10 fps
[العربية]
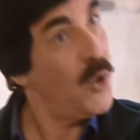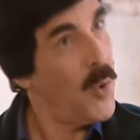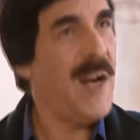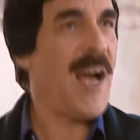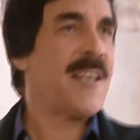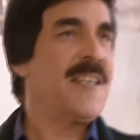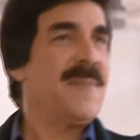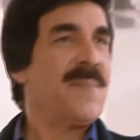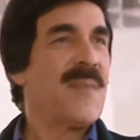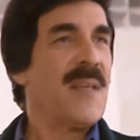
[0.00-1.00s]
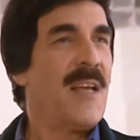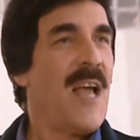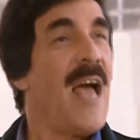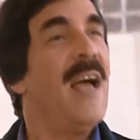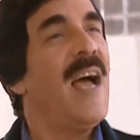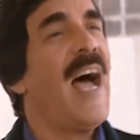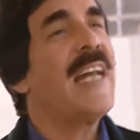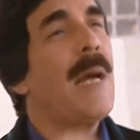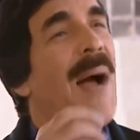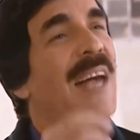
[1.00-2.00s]
حلو هالحكي
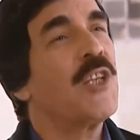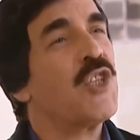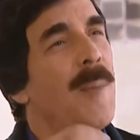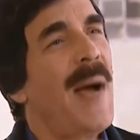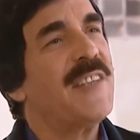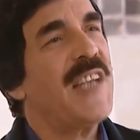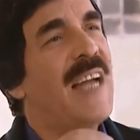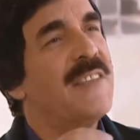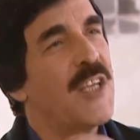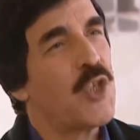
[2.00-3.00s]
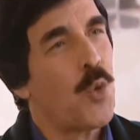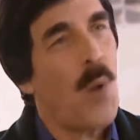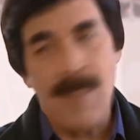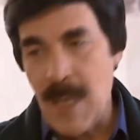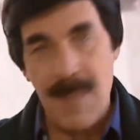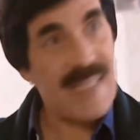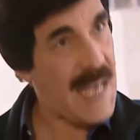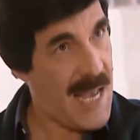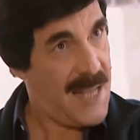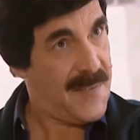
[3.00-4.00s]
أنا بعتت جماعتي حتى يشتروها من
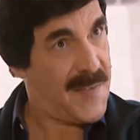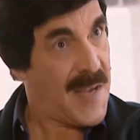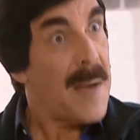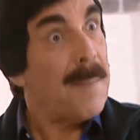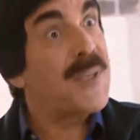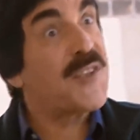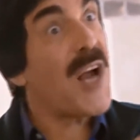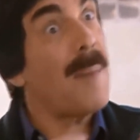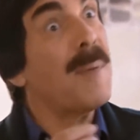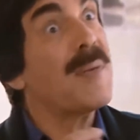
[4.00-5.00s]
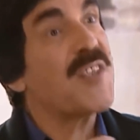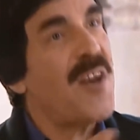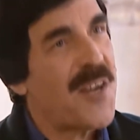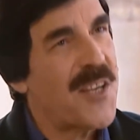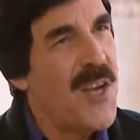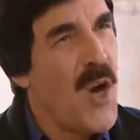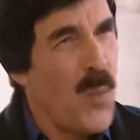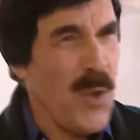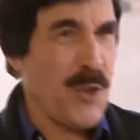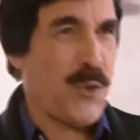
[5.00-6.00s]
المزاد بتراب المصاري
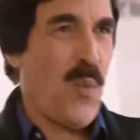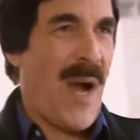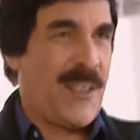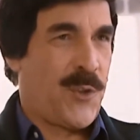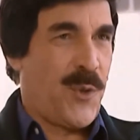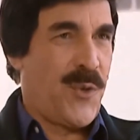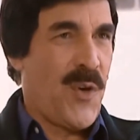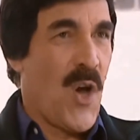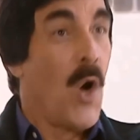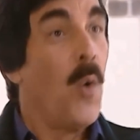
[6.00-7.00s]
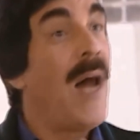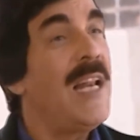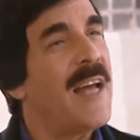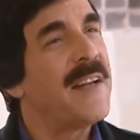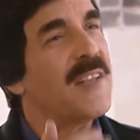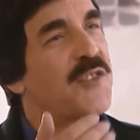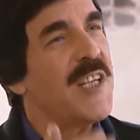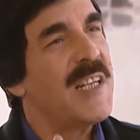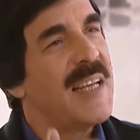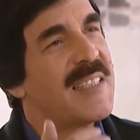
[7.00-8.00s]
ويحطوها عندهم وهلا
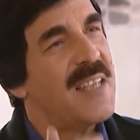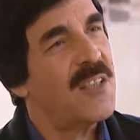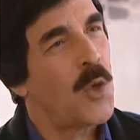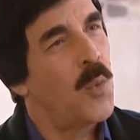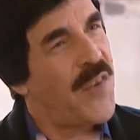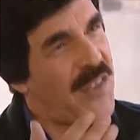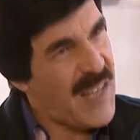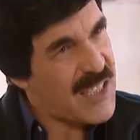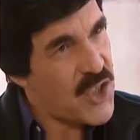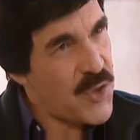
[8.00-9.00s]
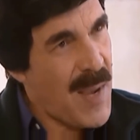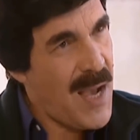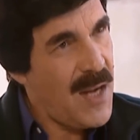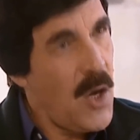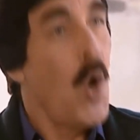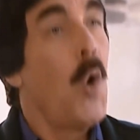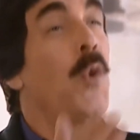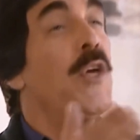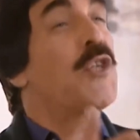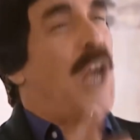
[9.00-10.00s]
ناطرين ليتصادروا الفردات الشمال
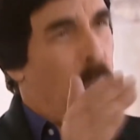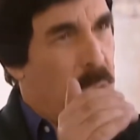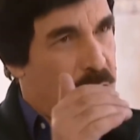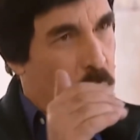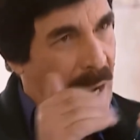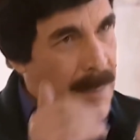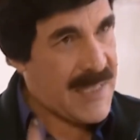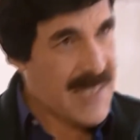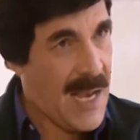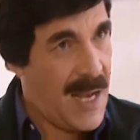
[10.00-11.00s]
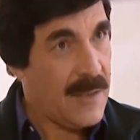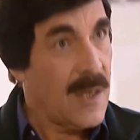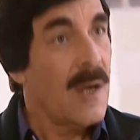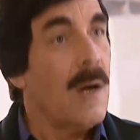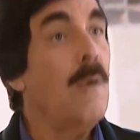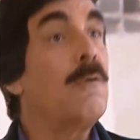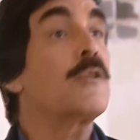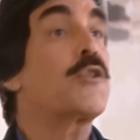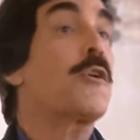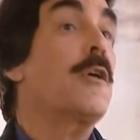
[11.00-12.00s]
ويرجعوا ينزلوا على المزاد
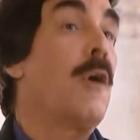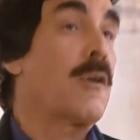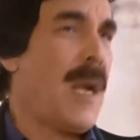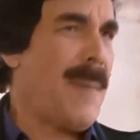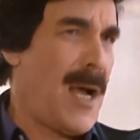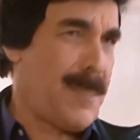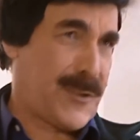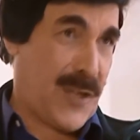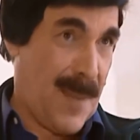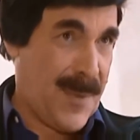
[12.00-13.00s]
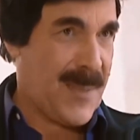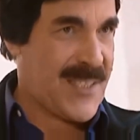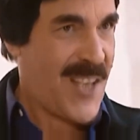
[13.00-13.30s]
ونشتريهم كمان بتراب